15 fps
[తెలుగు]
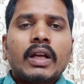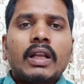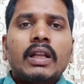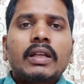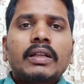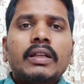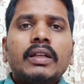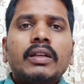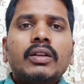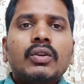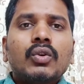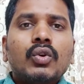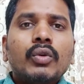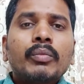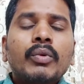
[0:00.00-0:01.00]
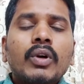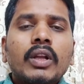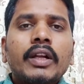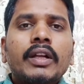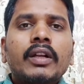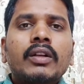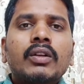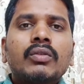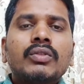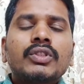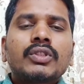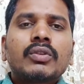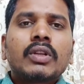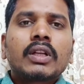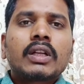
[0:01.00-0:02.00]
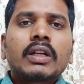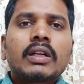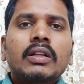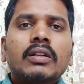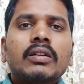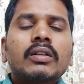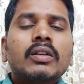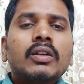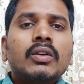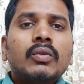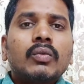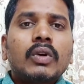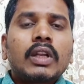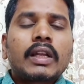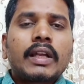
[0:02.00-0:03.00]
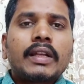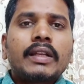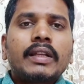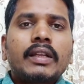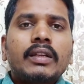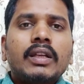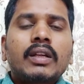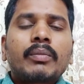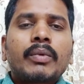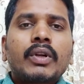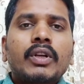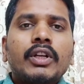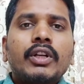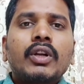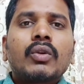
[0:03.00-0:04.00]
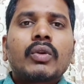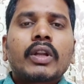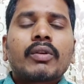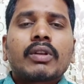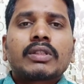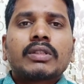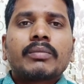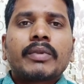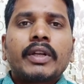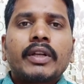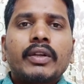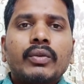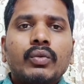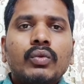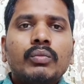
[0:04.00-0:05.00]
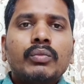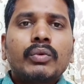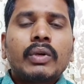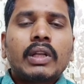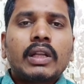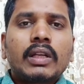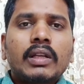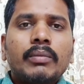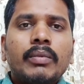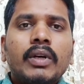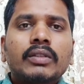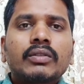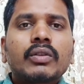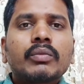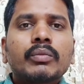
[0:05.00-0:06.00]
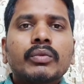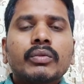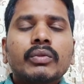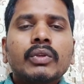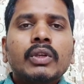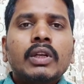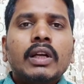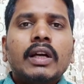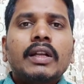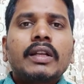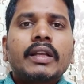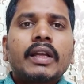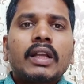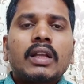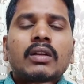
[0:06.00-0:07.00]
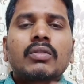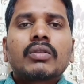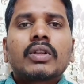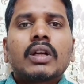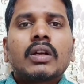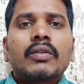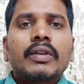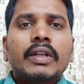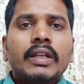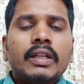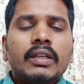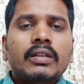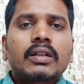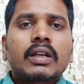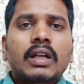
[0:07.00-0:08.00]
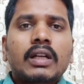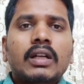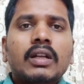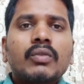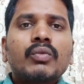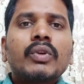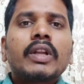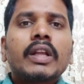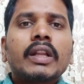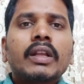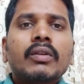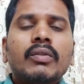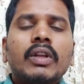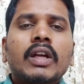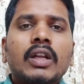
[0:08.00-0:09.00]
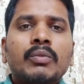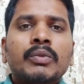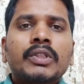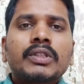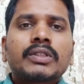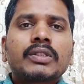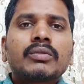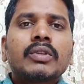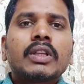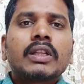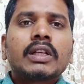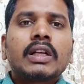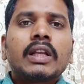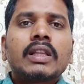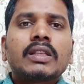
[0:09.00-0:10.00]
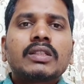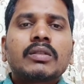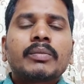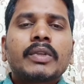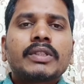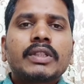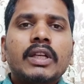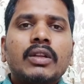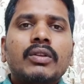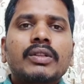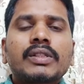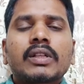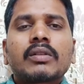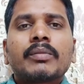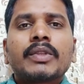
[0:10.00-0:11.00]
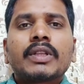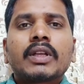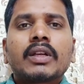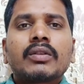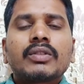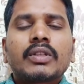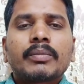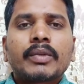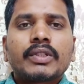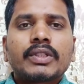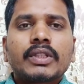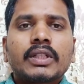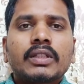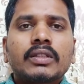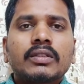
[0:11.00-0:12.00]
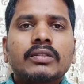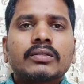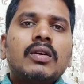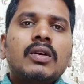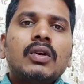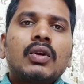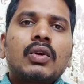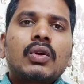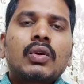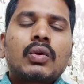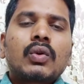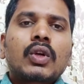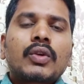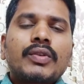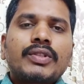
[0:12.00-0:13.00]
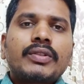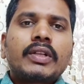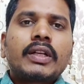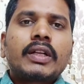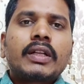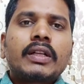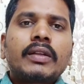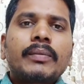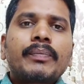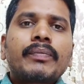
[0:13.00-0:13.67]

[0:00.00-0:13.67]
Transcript: అలాగే హోమ్ క్వారంటైన్లో ఉంచే వాళ్ళకి కూడా వాళ్ళకి అన్ని ఏర్పాట్లు ఇంట్లో ఉన్నాయి వాళ్ళకి సపరేట్గా రూము అలాగే బాత్రూము అన్నీ ఎలాగ అవన్నీ కరెక్ట్గా ఉంటేనే వాళ్ళకి అనుమతిస్తాం లేదంటే లేదని చెప్పేసి ఆరోగ్య శాఖ మంత్రి గారు చెప్పడం జరిగింది ఇంకొక విషయం ఏంటంటే